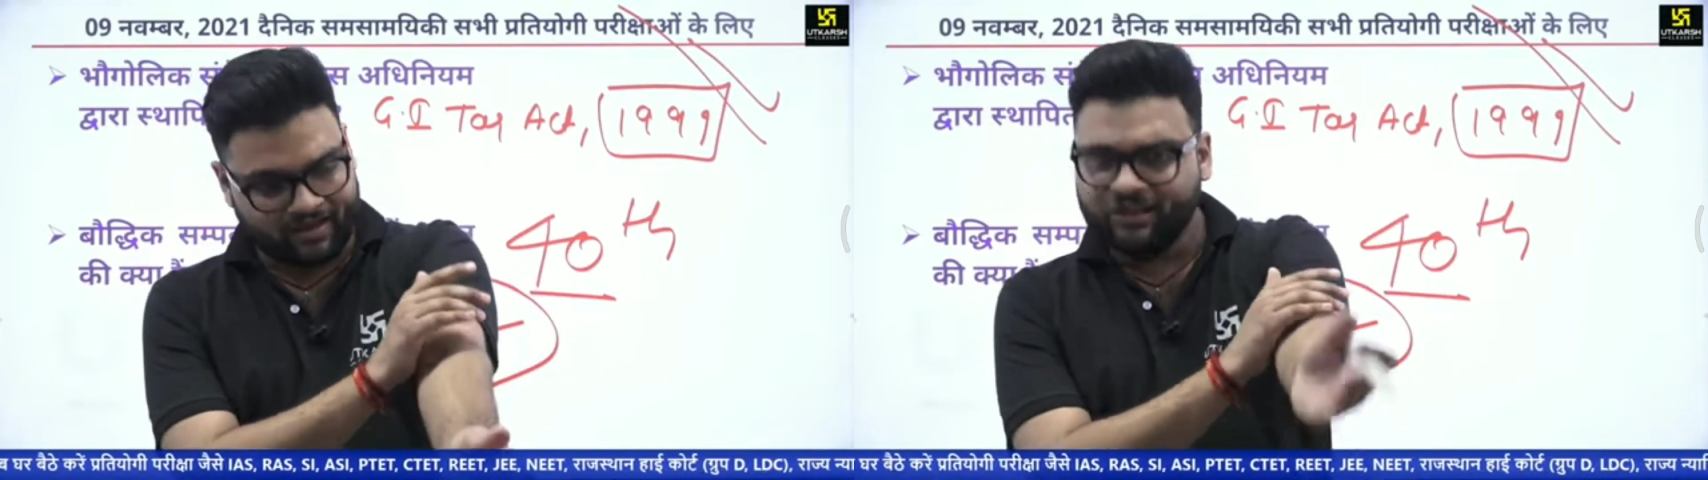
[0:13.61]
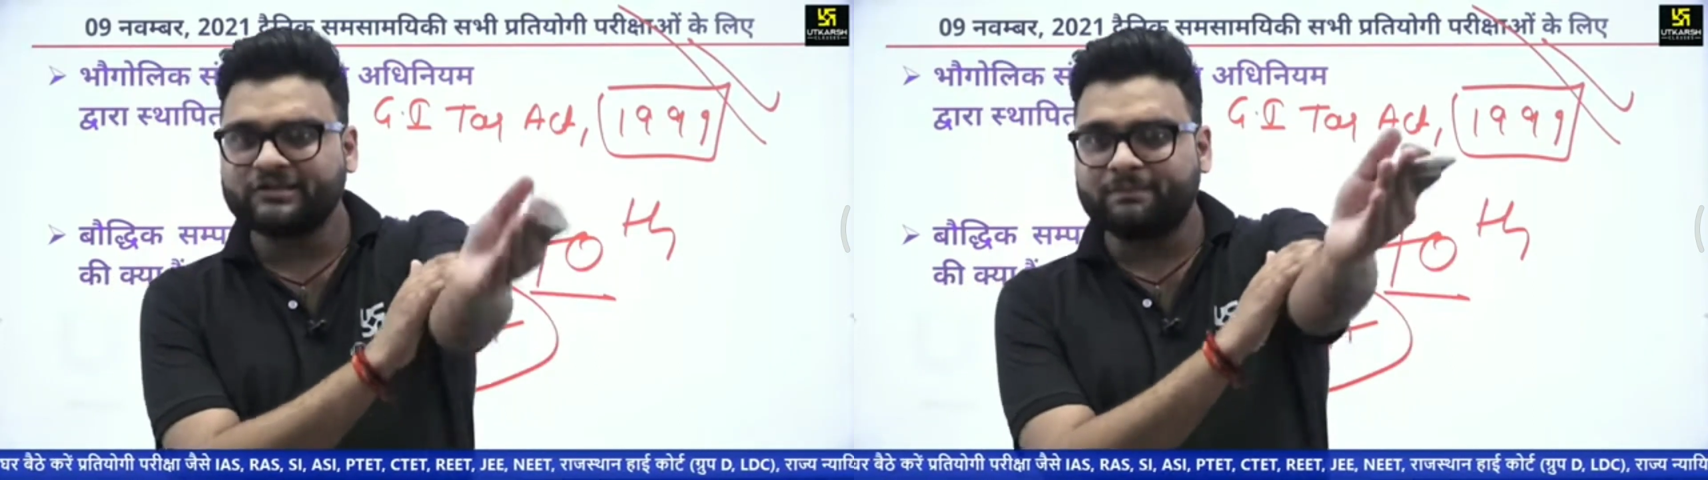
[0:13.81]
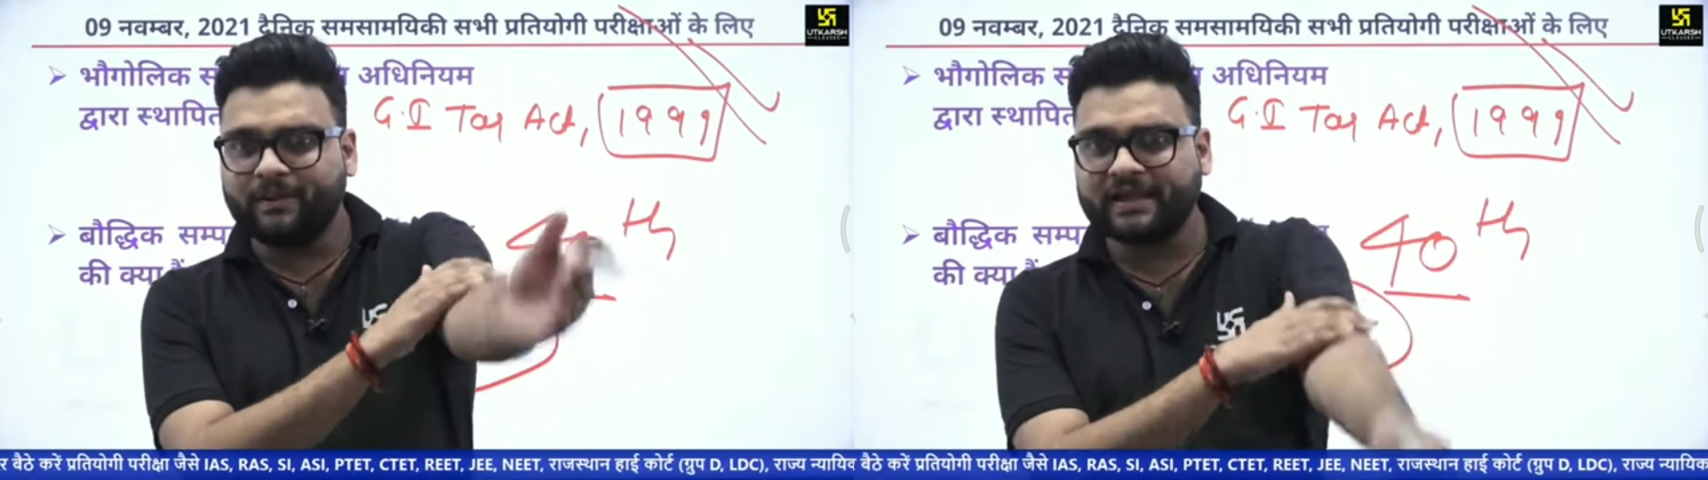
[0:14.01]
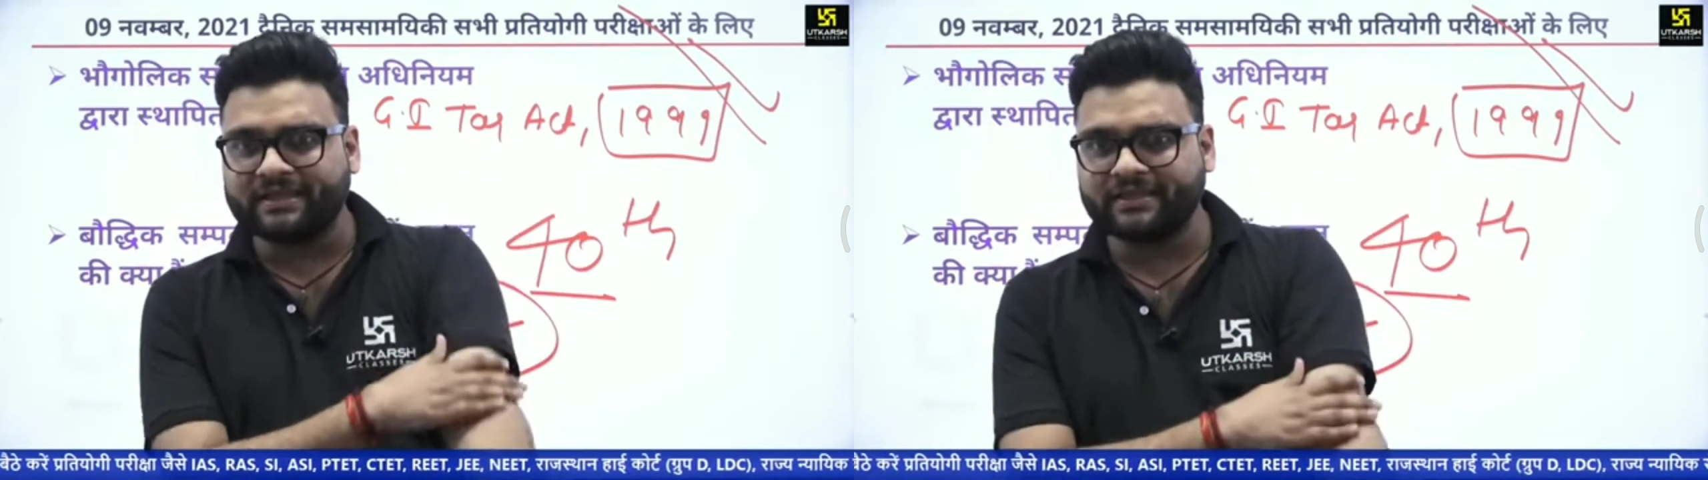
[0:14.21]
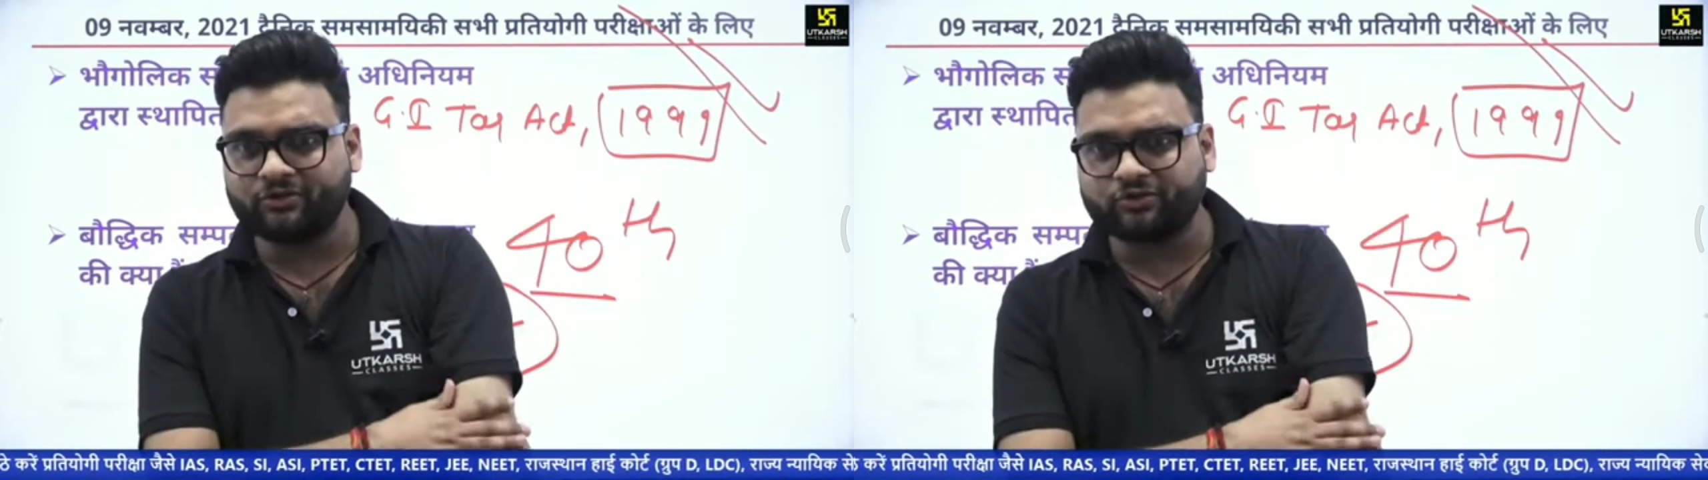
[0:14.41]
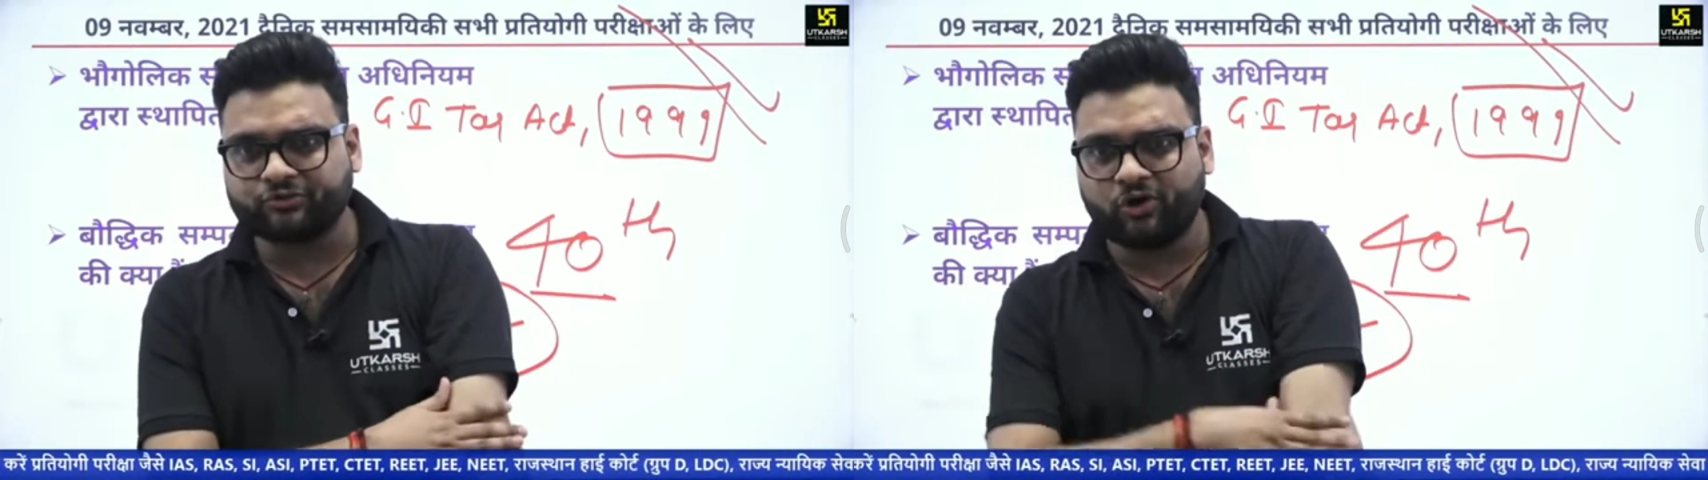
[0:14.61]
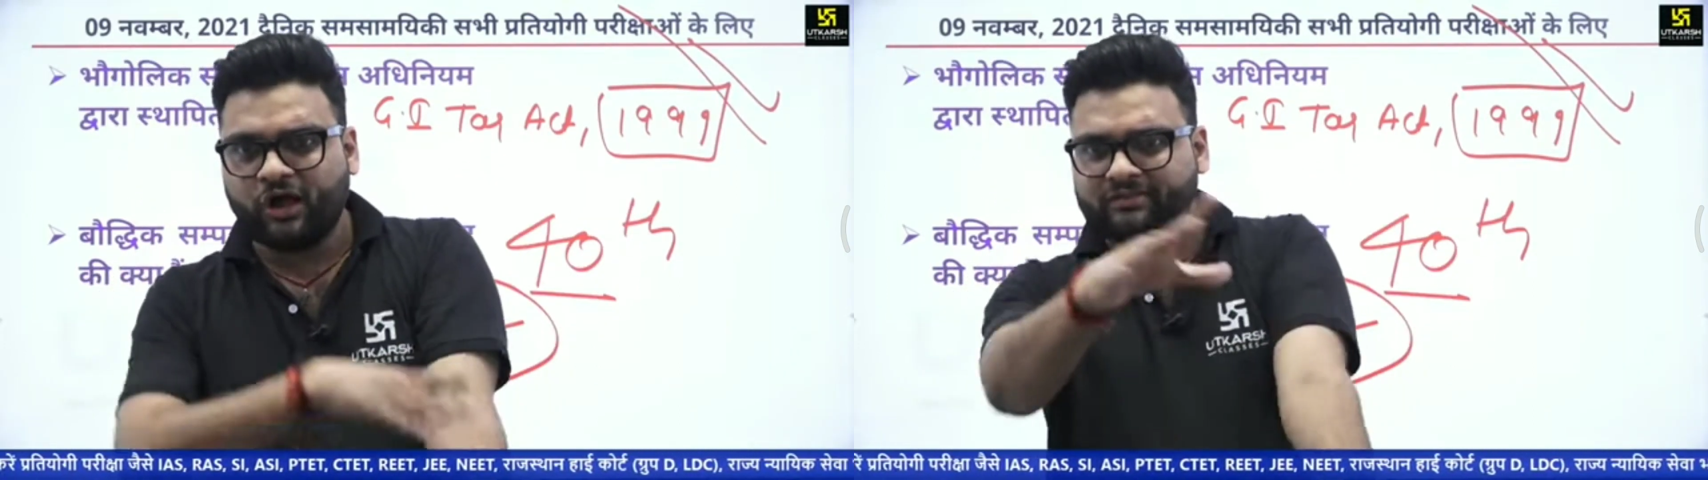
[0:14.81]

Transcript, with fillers: चप्पल कहते हैं दोस्तों